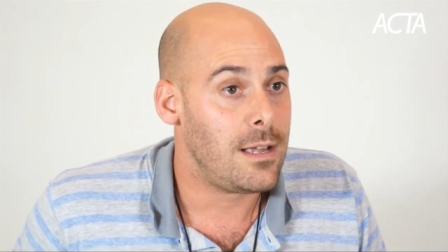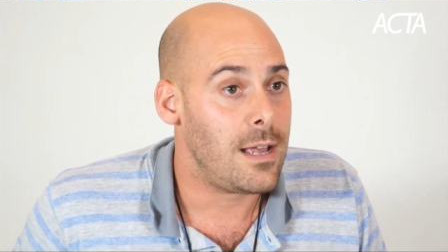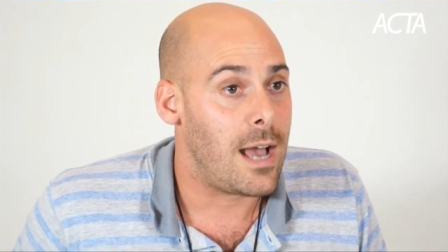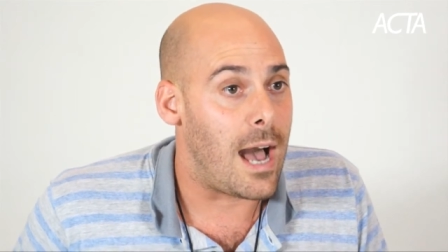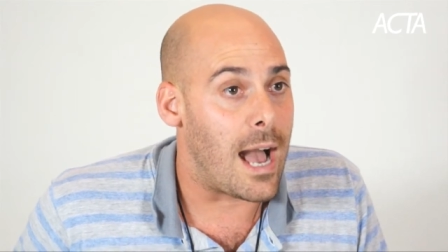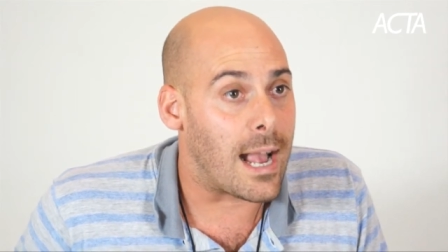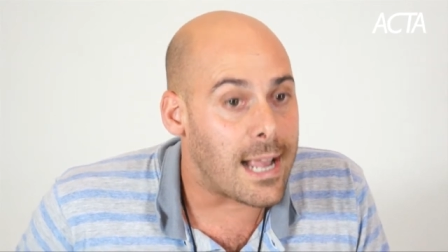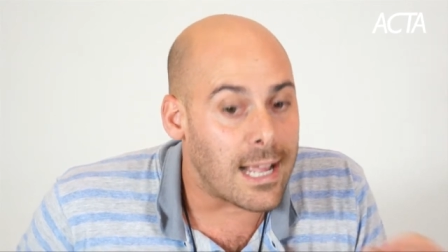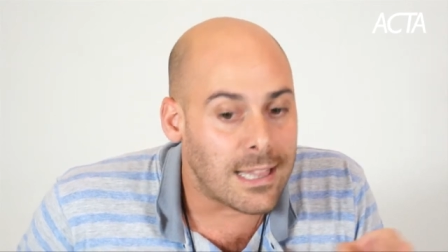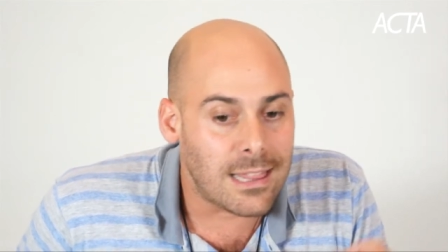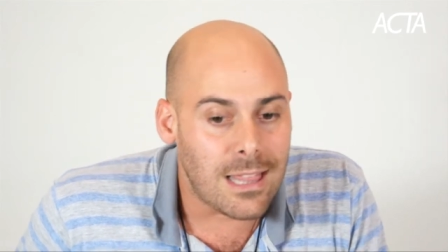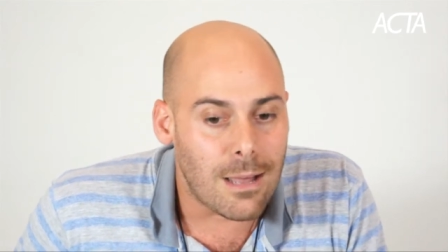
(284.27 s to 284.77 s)

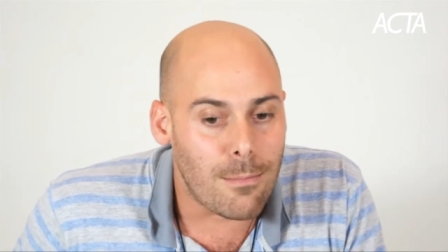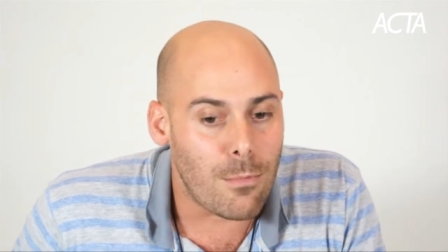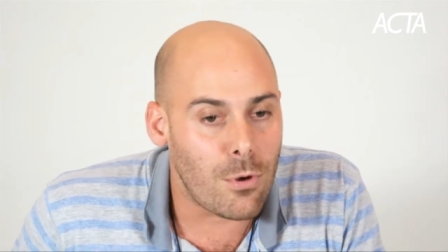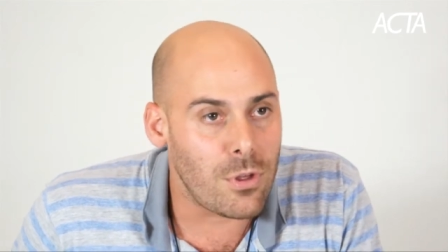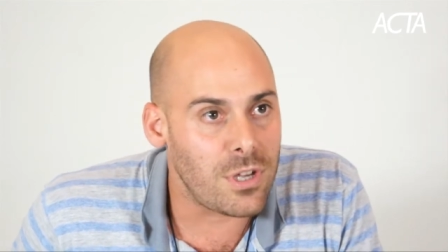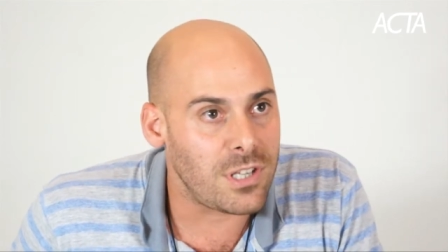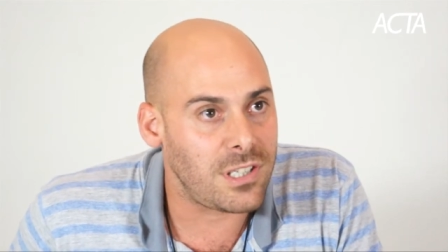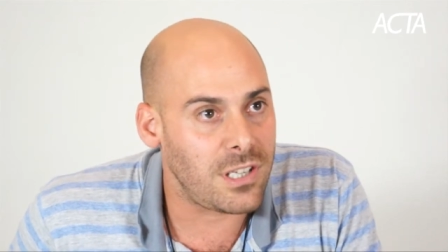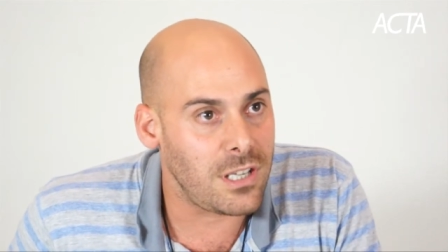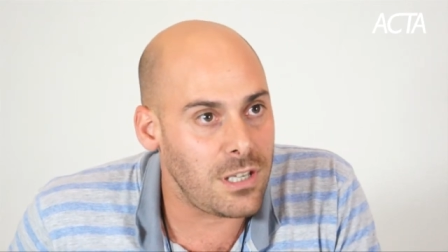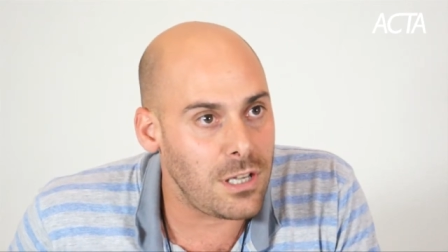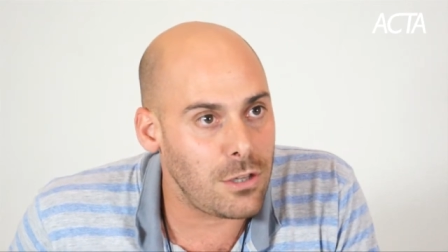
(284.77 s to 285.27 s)
Acá estamos
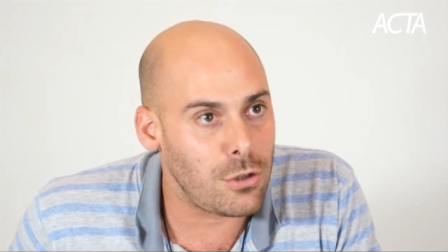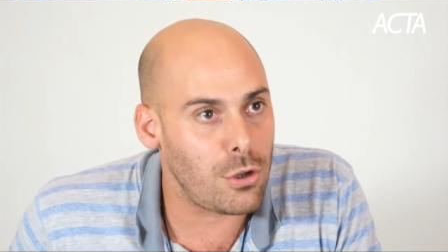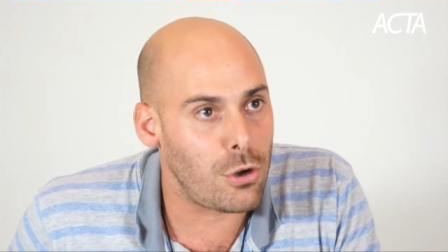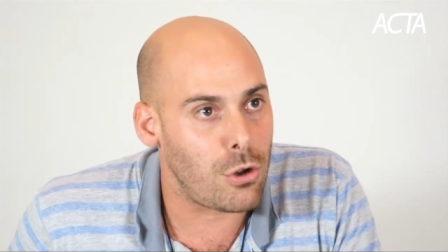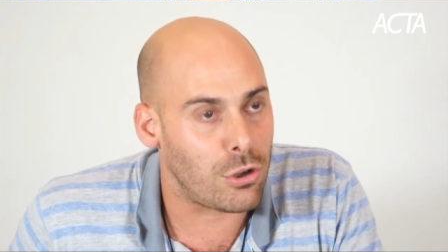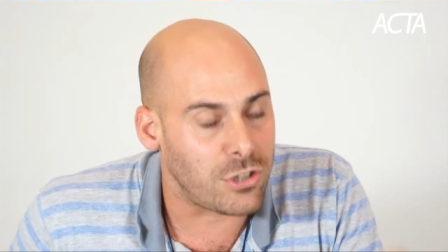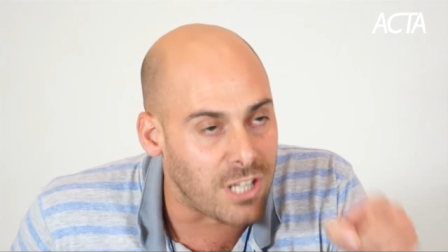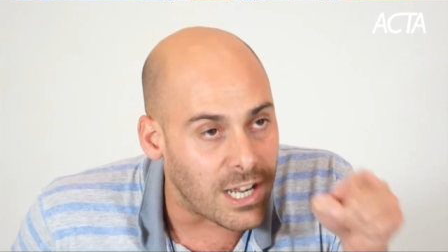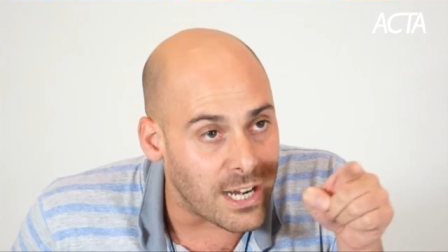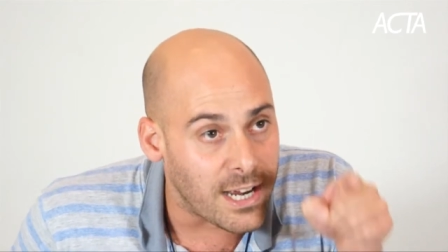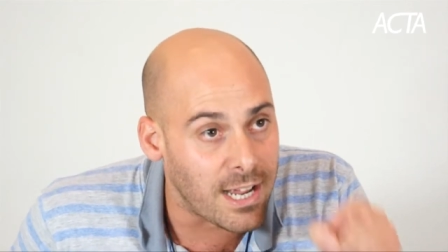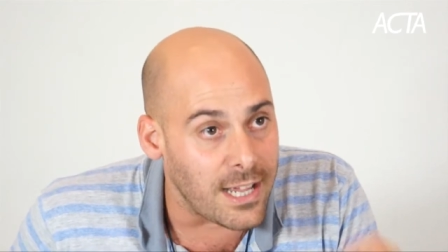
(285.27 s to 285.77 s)
decidiendo
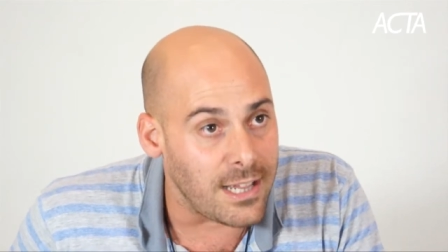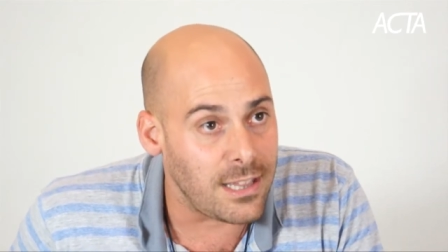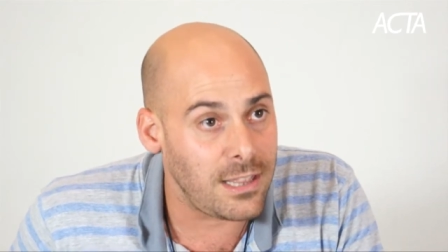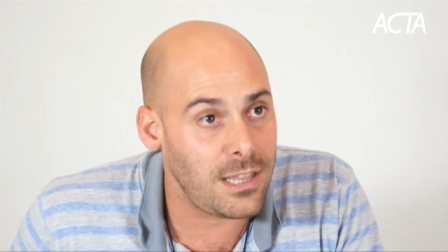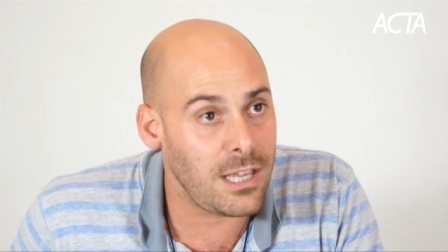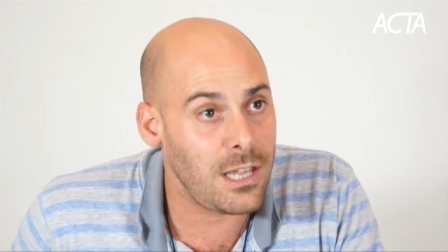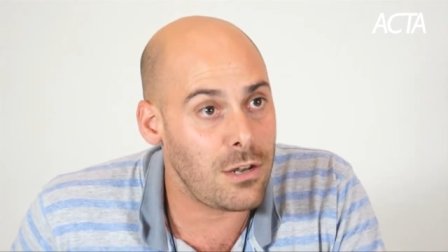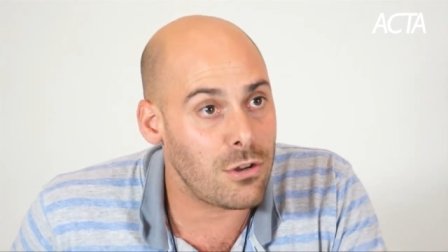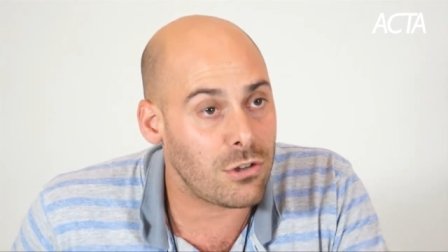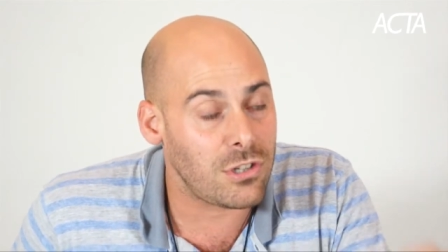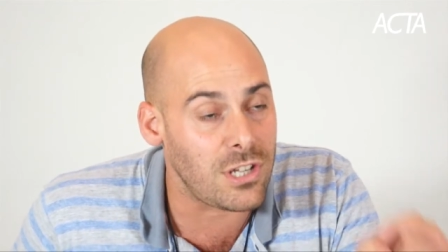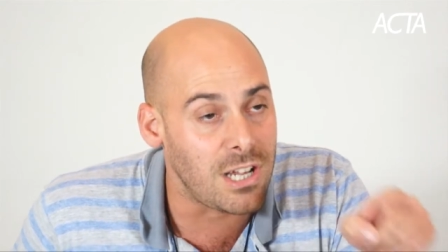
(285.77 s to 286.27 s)
los
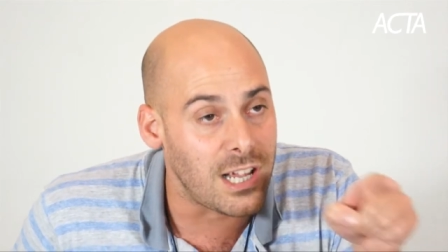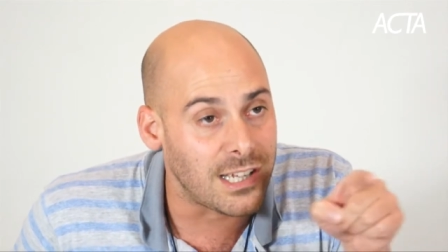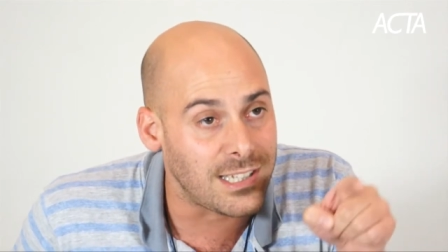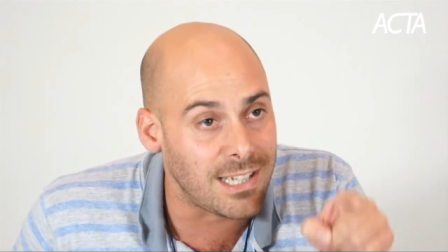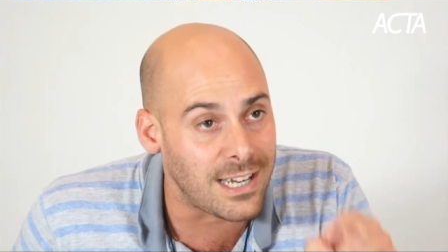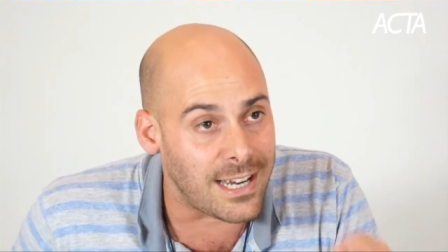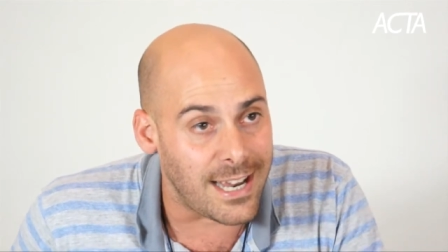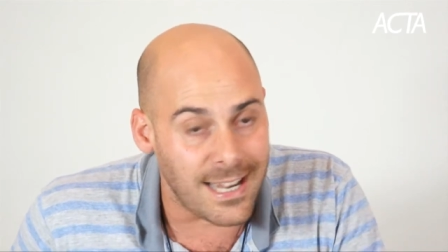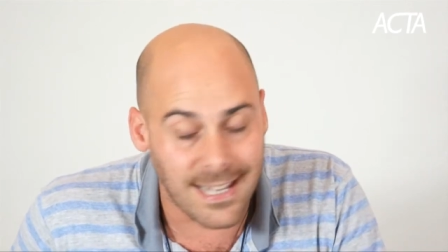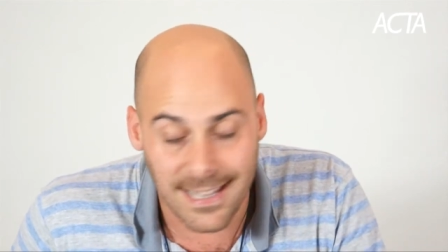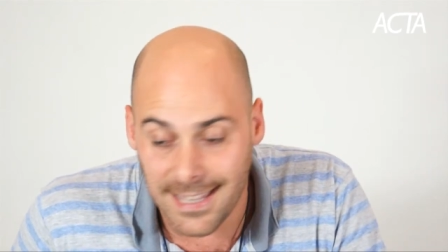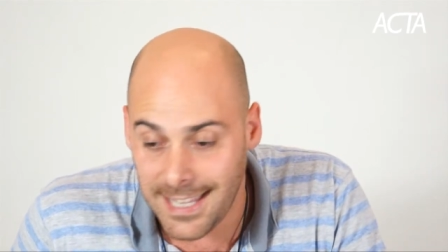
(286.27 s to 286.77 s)
argentinos y las
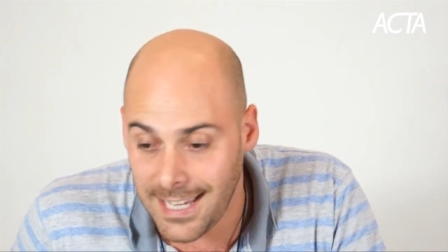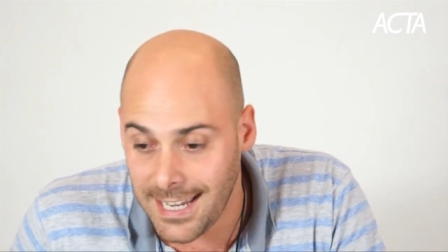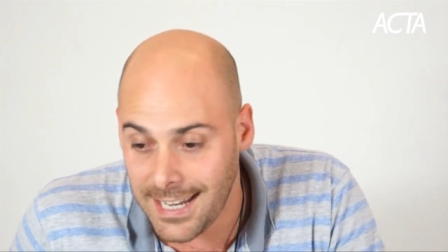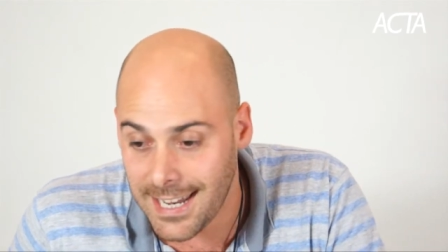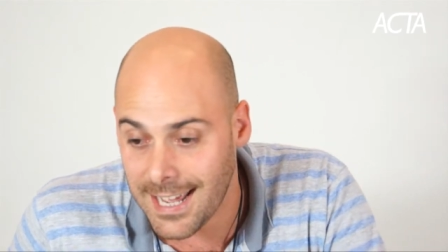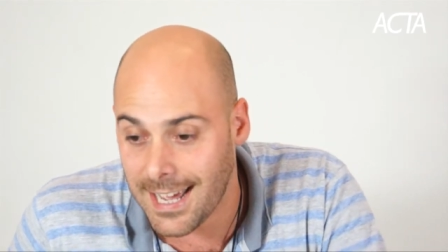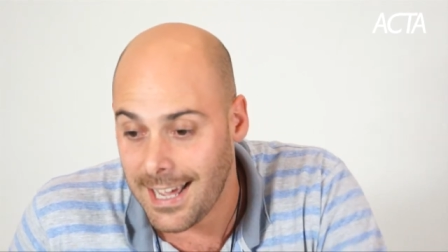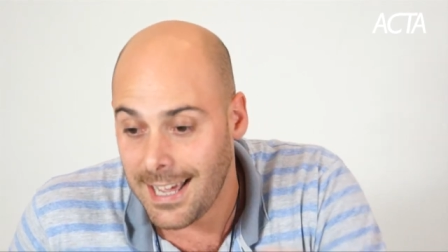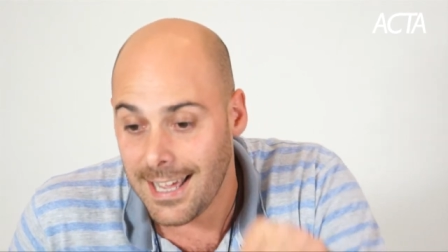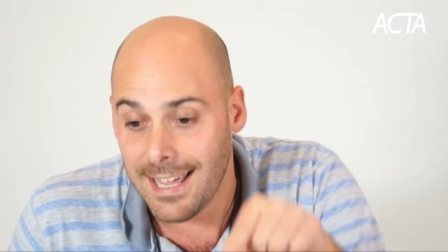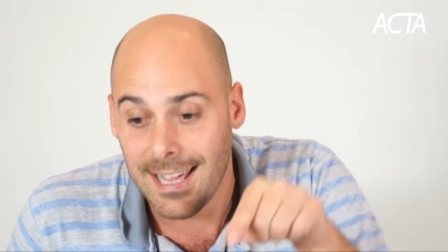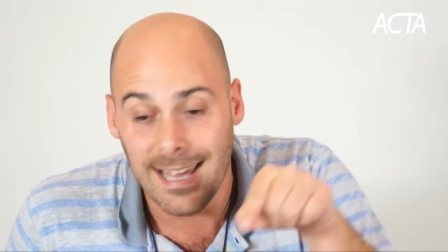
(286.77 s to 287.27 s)

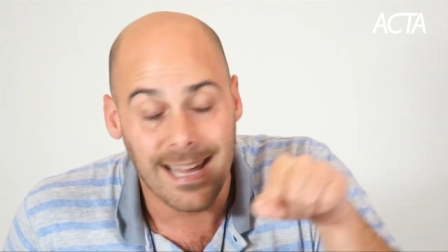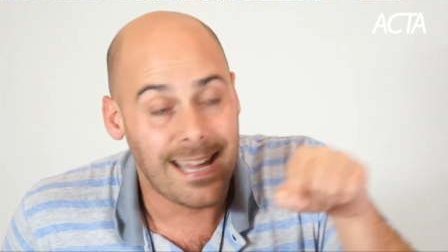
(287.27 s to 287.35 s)
argentinas